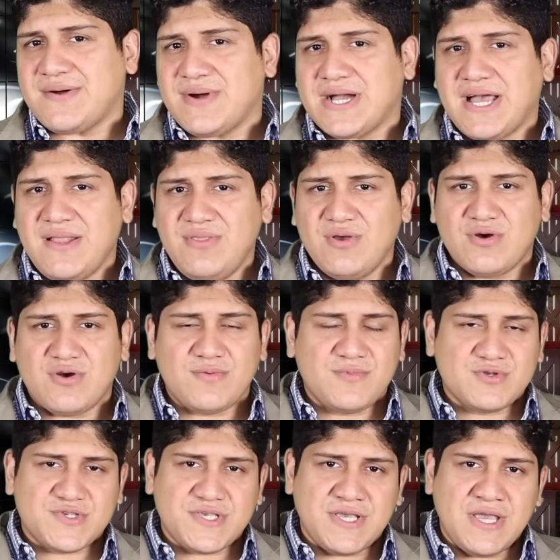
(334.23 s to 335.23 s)
como si
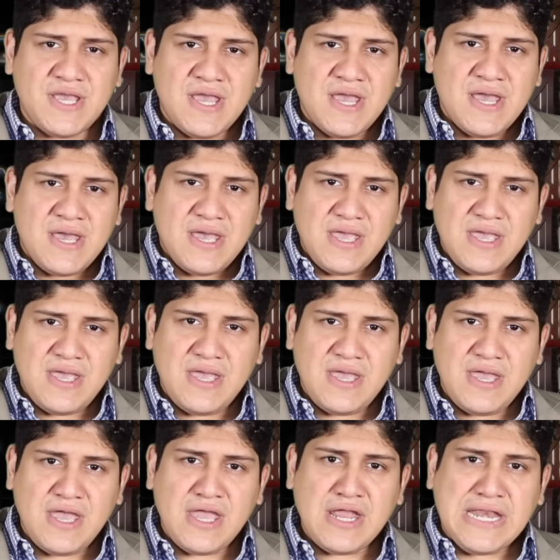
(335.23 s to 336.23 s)
eh,
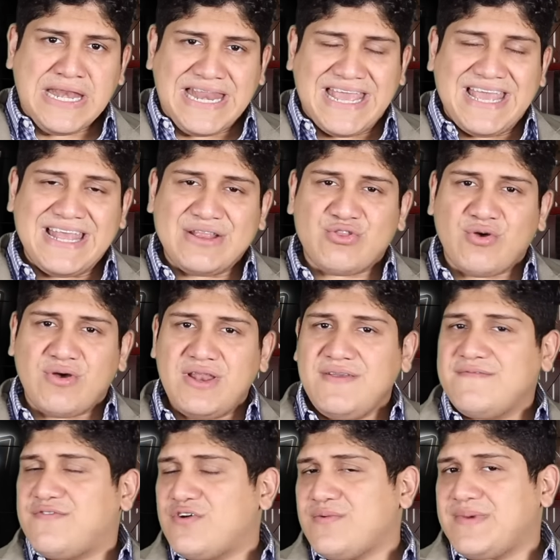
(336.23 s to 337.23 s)
eh, toda la
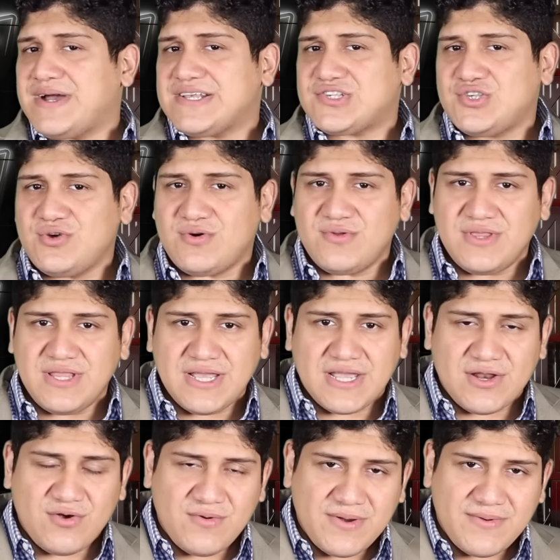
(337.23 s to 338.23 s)
información de que no va a haber
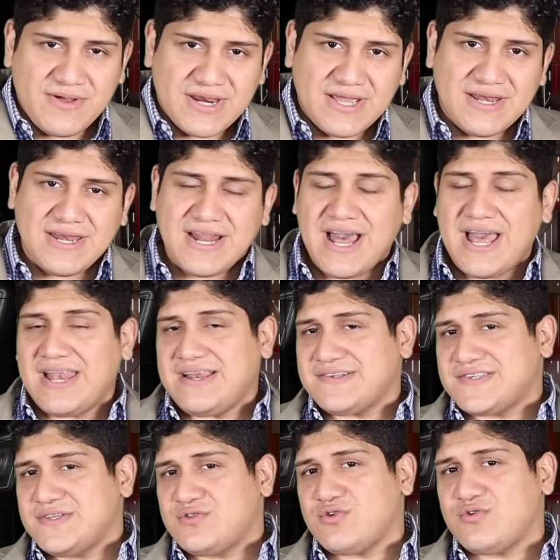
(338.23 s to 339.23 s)
generales y todo
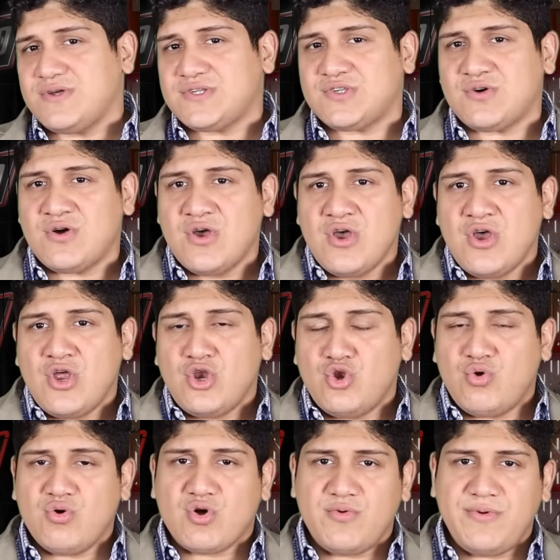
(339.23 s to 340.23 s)
eso nunca hubiera
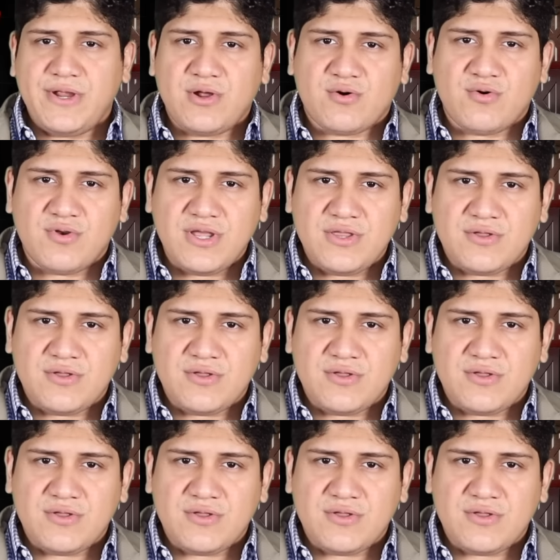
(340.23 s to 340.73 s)
ocurrido, se sigue